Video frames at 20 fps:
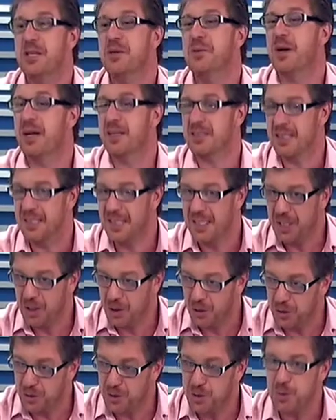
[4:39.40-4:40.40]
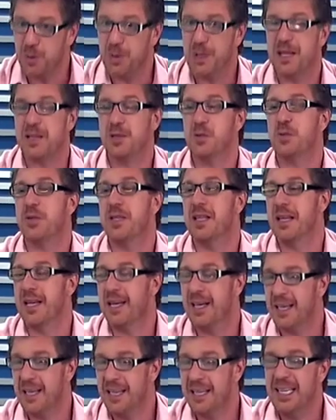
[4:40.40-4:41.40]
vivas con su
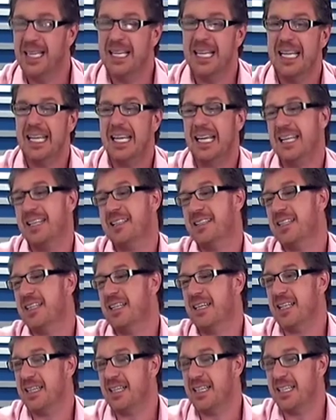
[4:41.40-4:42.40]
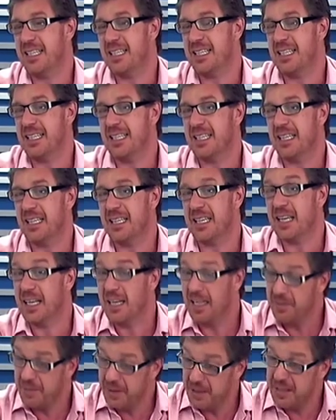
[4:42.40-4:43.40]
gratuidad este, y, que
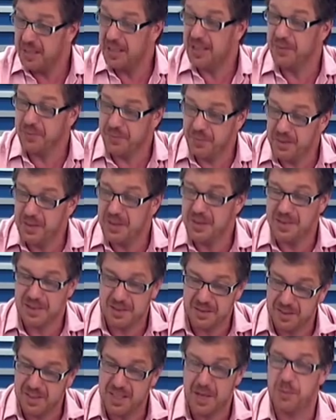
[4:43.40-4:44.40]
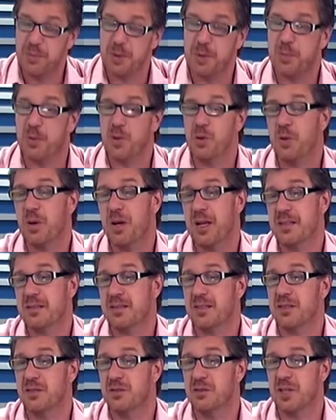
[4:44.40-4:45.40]
realmente siempre pongo el
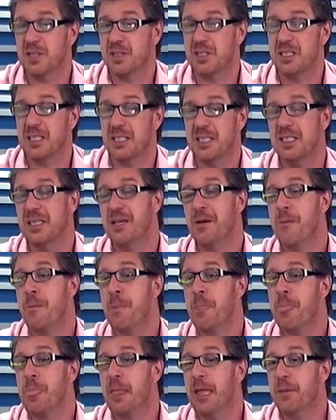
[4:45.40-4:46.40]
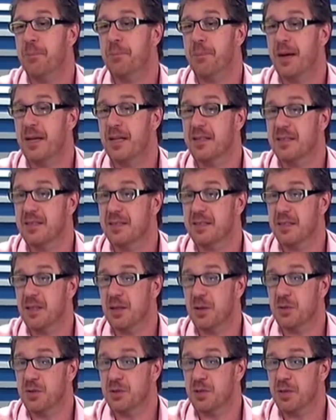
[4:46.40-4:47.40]
acento allí. En países
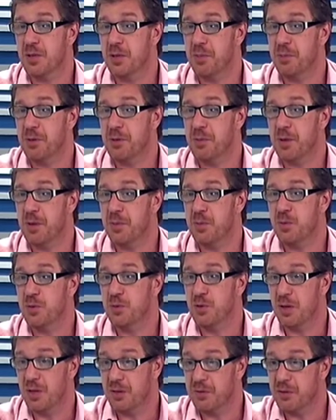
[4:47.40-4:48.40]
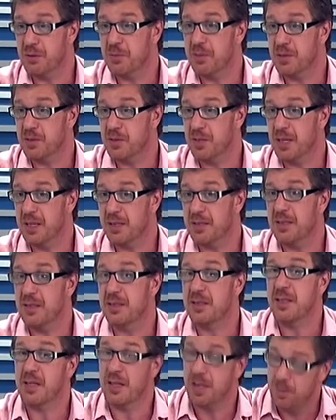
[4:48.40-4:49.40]
incluso del primer mundo la formación
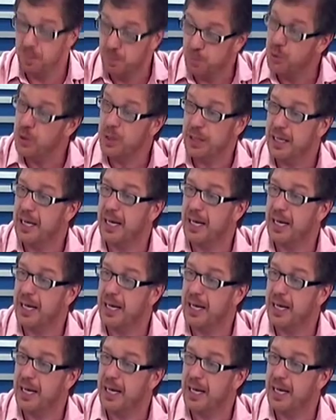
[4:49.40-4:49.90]
artística es muy